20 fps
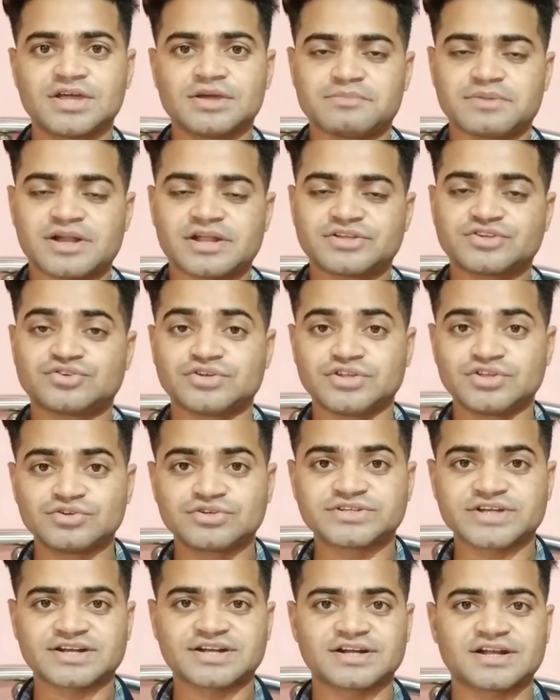मेरा जो न्यू
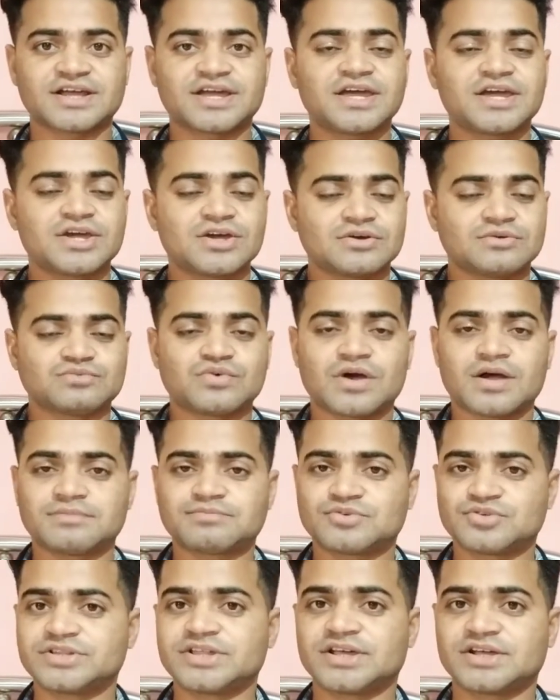चैनल है वो
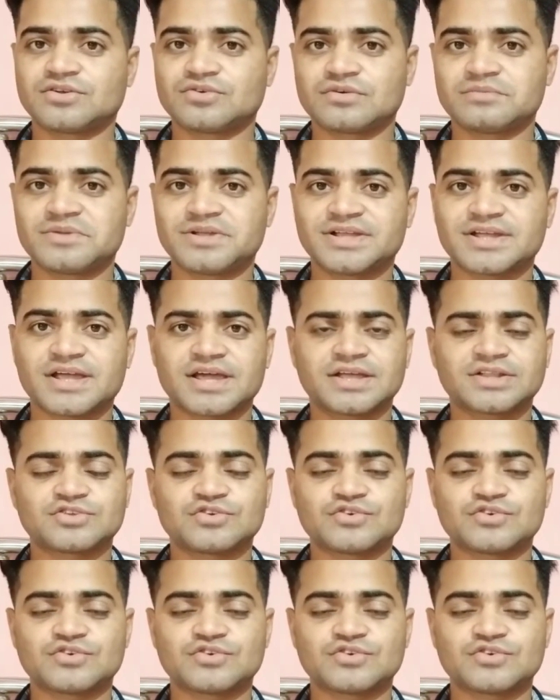आपको देखने को मिल जाएंगे तो